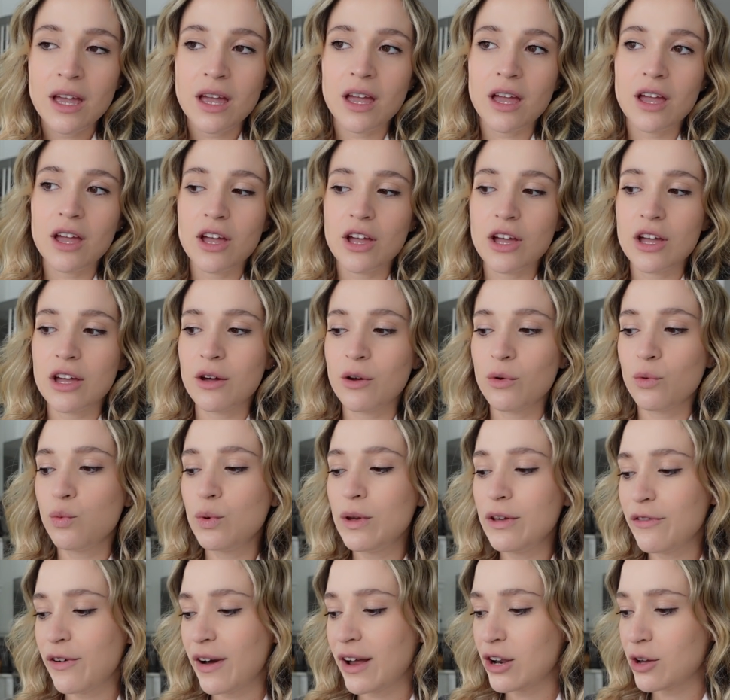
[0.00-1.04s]

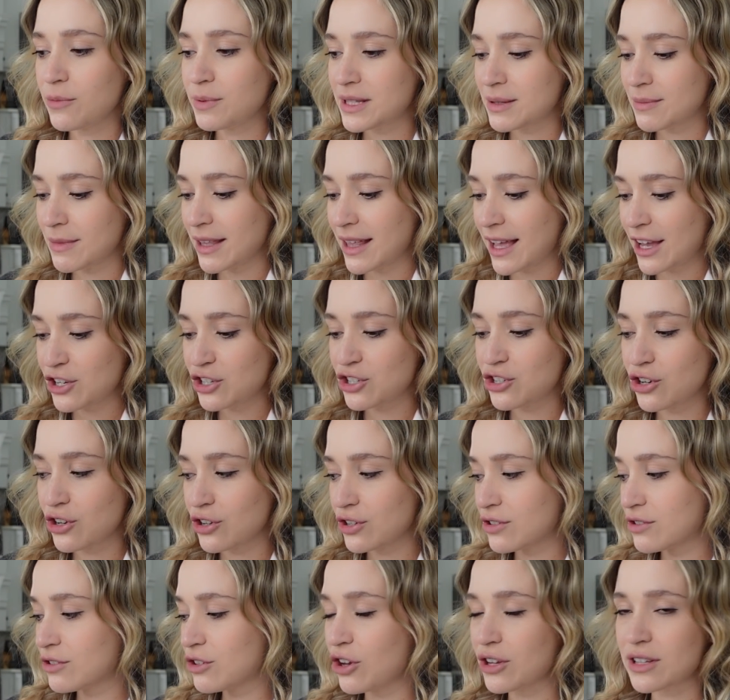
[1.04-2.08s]
oui, faire le petit ménage
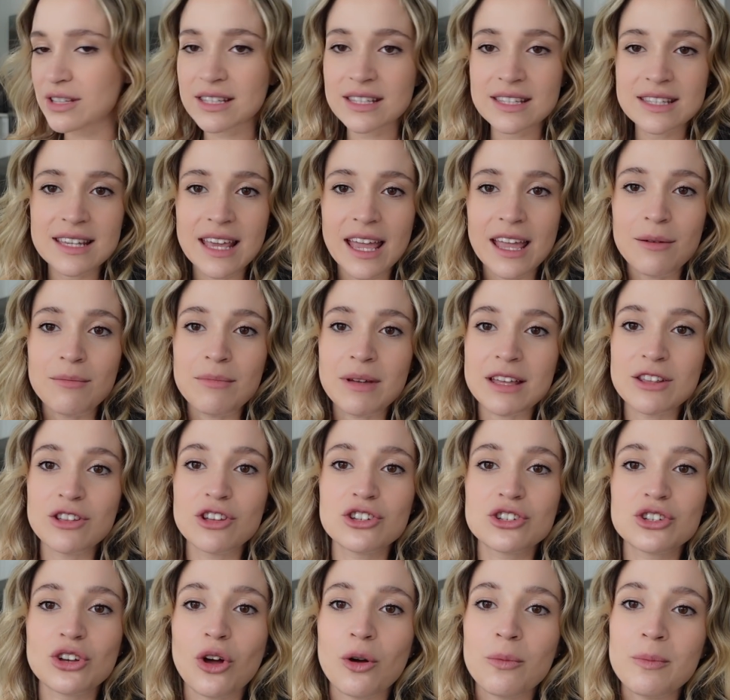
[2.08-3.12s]
quotidien, mais
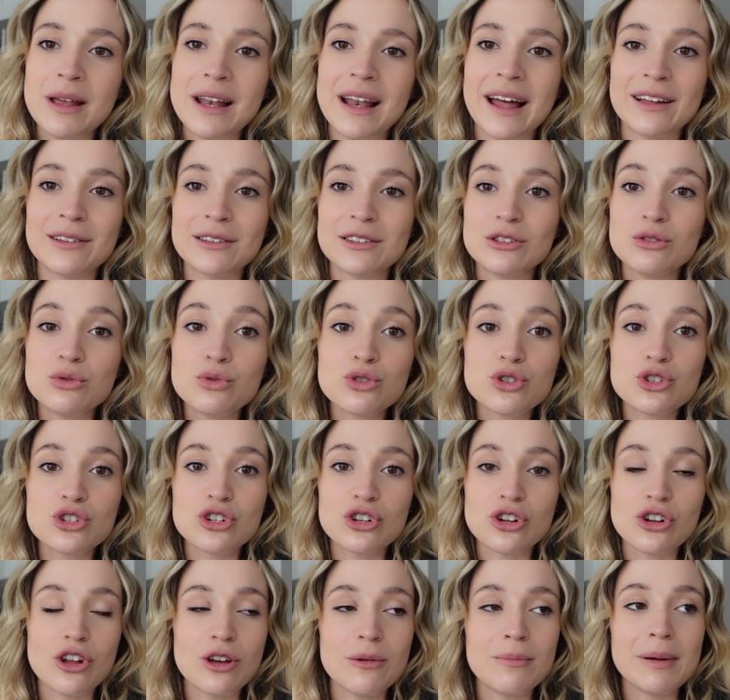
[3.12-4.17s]
de scrober la douche,
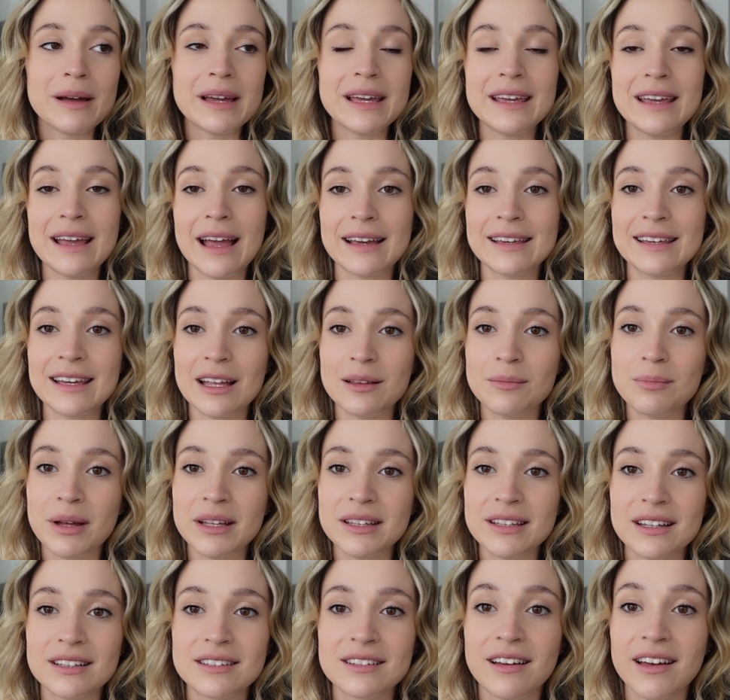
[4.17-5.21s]
le bain à quatre
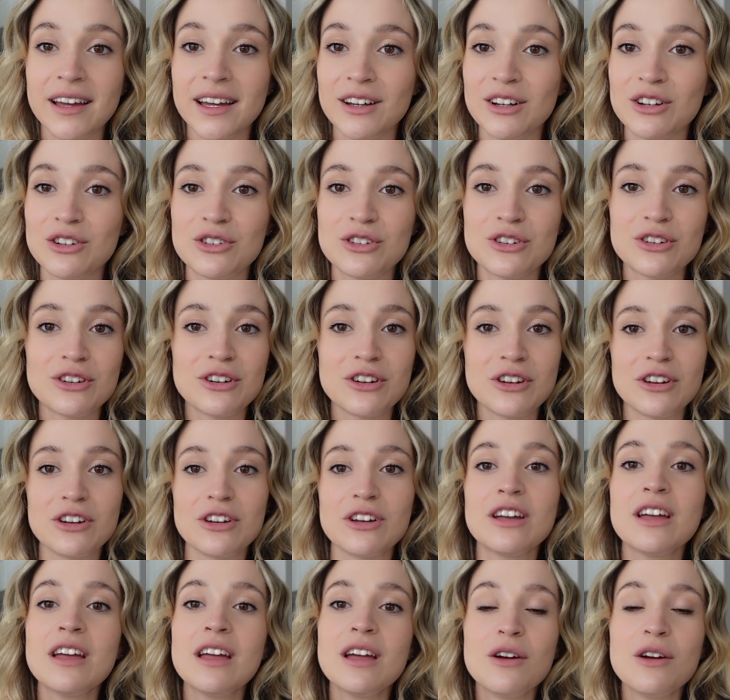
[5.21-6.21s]
pattes à terre, là,